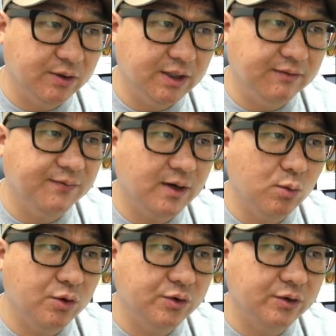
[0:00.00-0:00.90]
If I
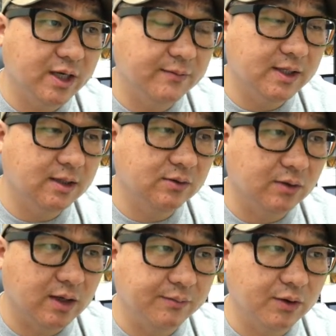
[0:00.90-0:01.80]
were you, 내가 만약
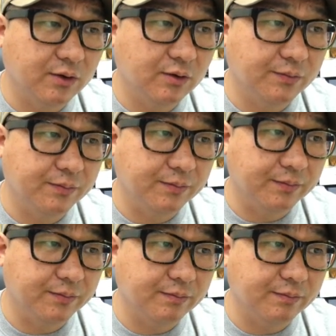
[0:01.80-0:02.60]
너라면